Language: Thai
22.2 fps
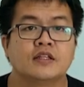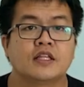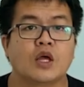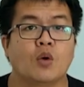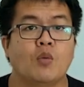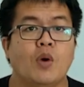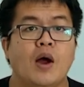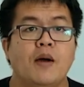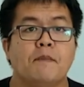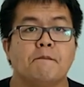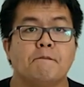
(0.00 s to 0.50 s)
แต่
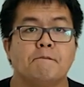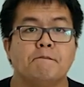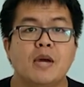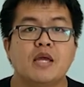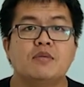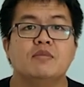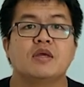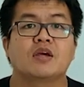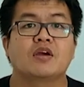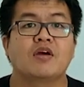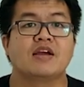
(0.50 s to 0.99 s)
ว่า
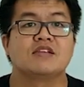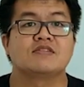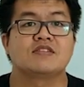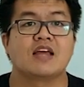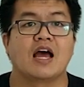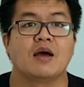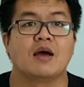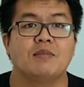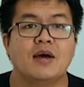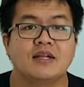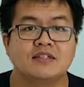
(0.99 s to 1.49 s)
ไม่มีใคร
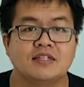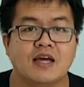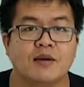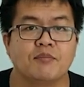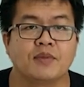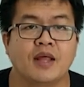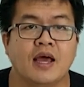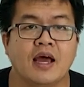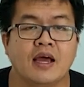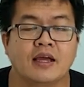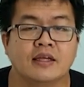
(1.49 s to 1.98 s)
สามารถ
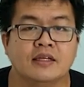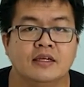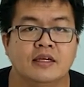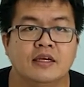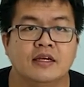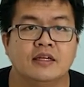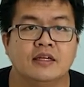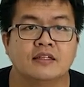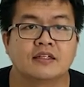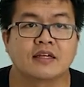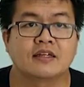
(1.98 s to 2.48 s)
ทำได้
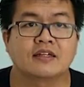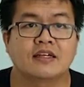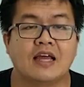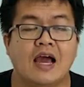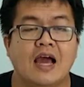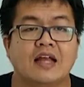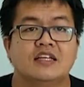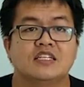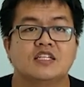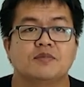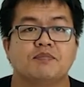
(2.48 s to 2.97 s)
แต่
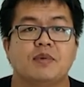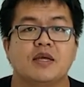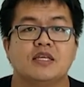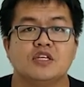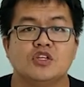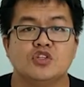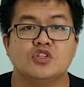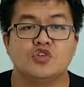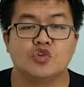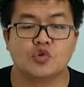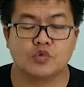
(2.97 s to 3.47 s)
การที่จะไป
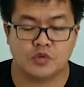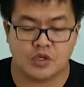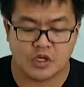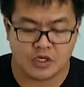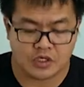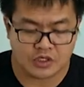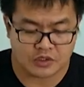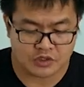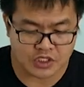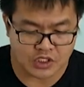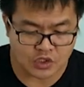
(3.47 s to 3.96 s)
ยืนอยู่
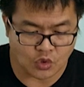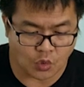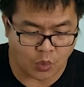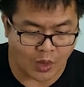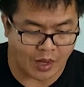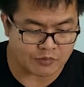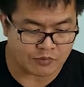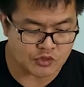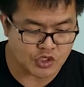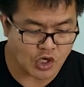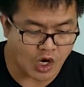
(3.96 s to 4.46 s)
ที่ค
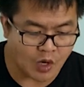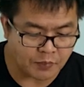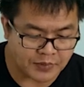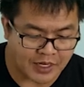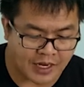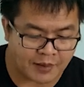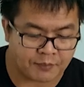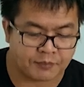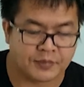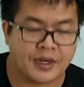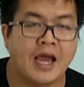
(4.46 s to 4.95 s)
วามชอบ
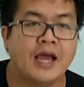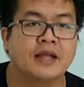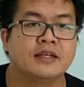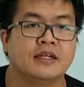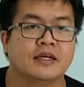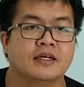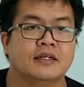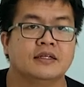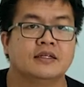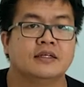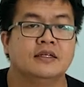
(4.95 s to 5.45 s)
ธรรมได้
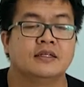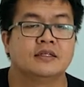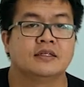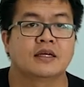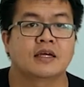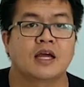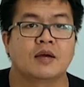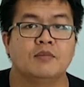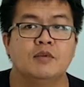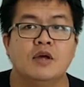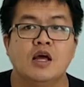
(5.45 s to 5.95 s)
เนี่ย
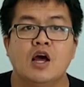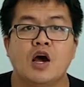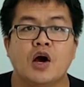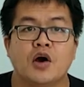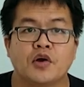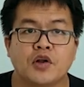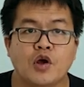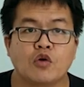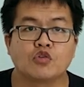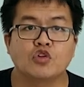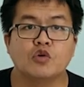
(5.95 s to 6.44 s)
นะครับ
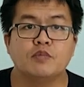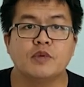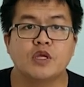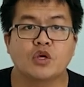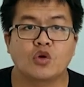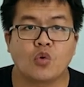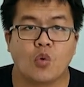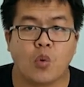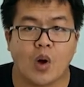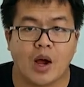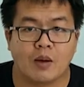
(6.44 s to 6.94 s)
เราต้องมี
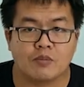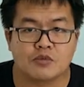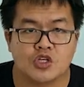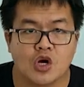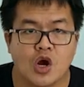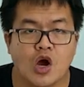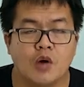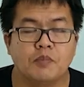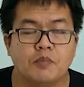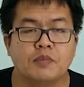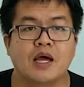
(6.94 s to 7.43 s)
ความ
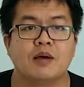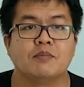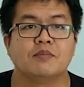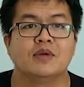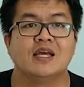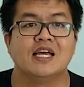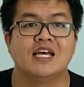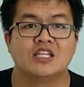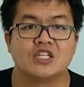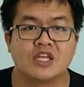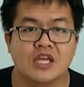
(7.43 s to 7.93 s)
ชอบธรรม
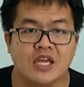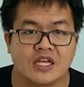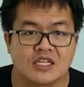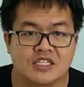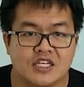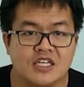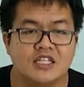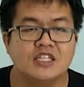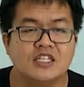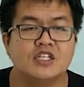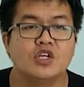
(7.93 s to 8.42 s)
เชก
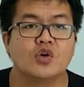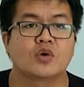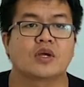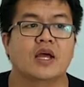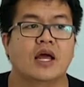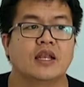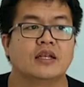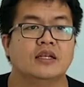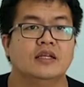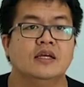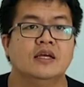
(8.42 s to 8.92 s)
เช่นเดียว
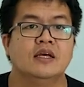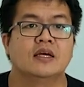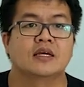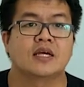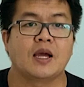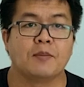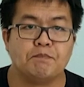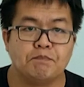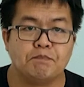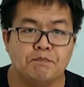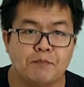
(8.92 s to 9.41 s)
กัน
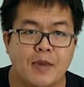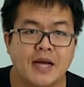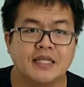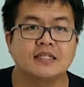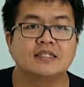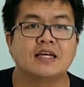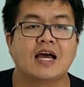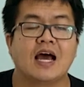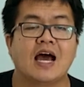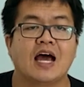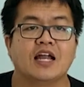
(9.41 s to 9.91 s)
กับมาต
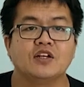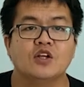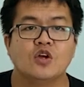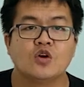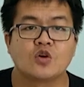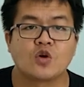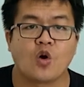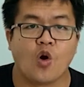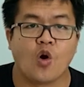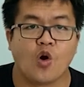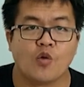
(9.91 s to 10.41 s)
รฐาน
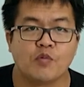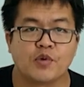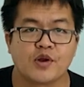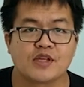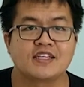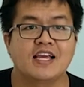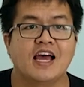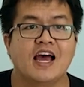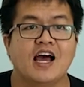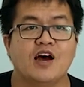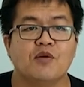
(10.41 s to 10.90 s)
ของพระ
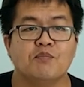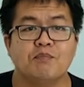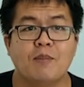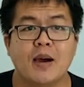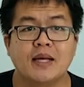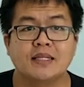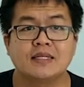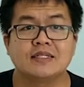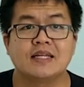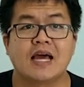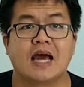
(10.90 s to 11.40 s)
เจ้า
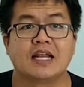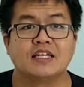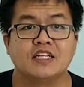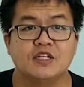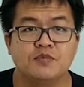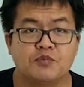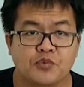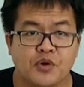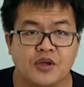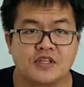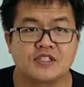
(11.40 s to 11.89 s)
มาตรฐาน
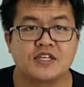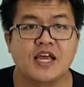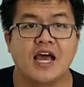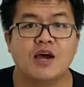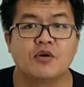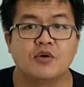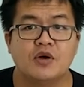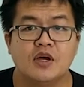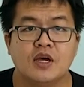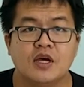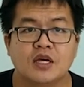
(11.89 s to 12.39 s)
ที่พระเจ้า
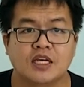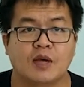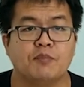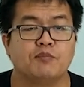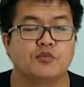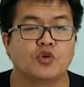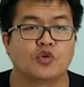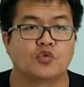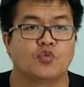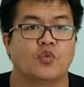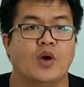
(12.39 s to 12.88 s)
กำ
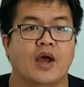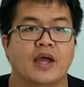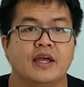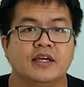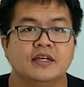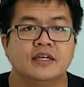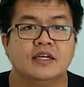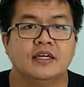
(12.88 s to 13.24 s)
หนดไว้